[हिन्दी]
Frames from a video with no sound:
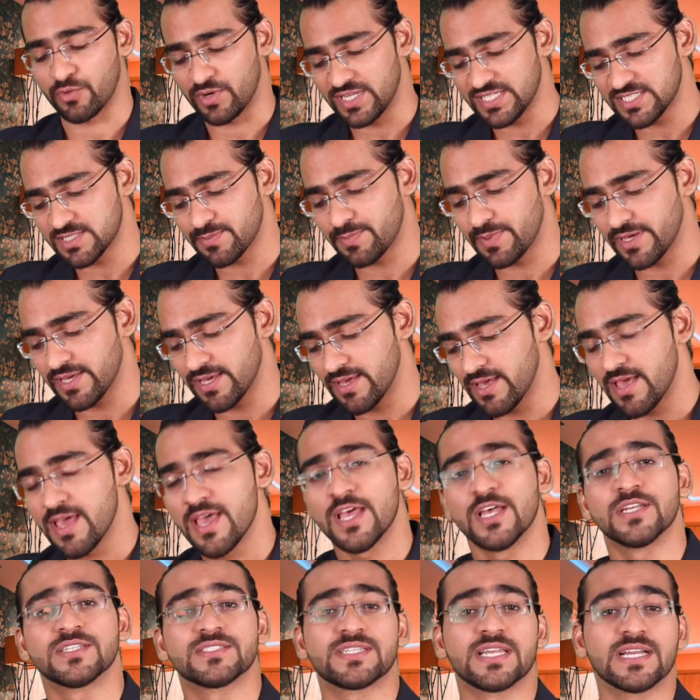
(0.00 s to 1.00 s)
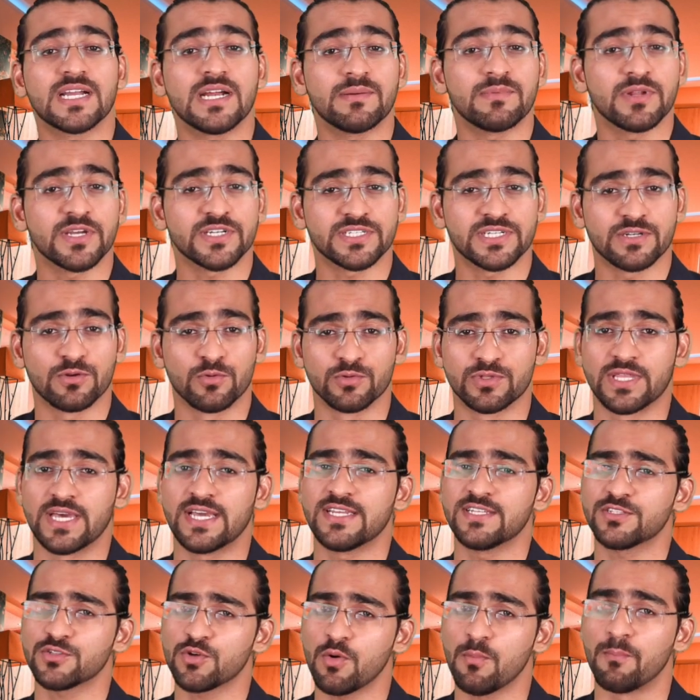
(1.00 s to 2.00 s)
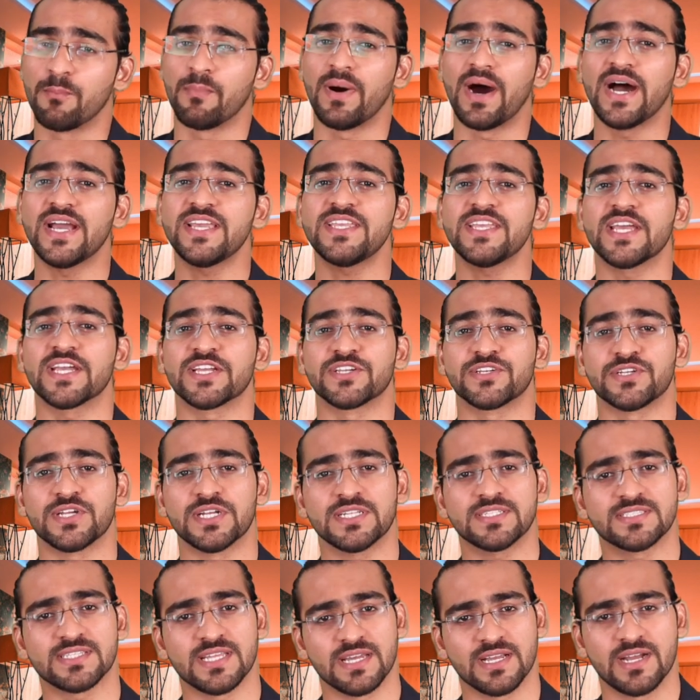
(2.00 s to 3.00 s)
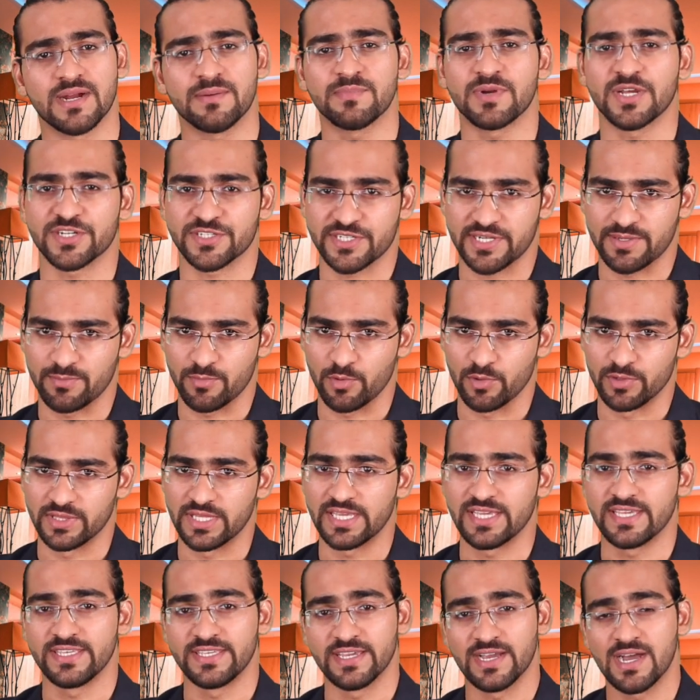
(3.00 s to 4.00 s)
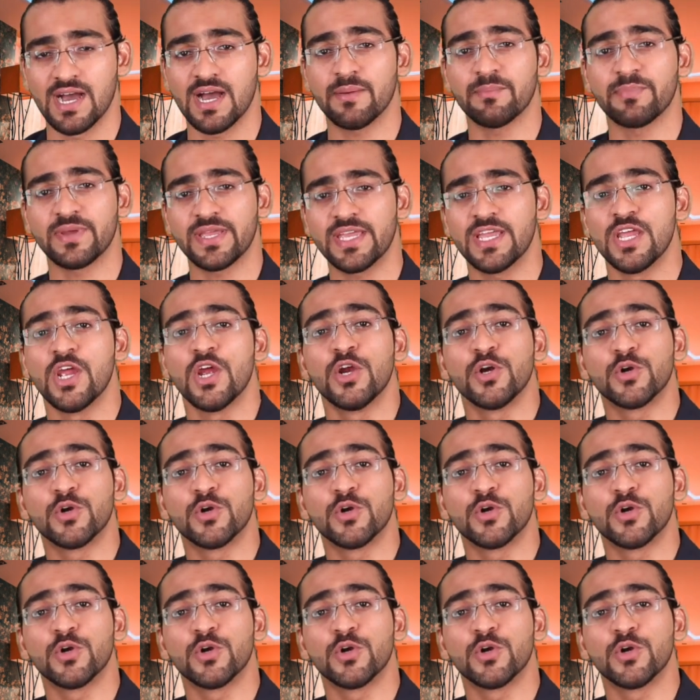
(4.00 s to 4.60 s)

जो रिस्क पे सरकमडक्शन होता है इसको बाई एक्शियल सरकमडक्शन बोलते हैं यहाँ पे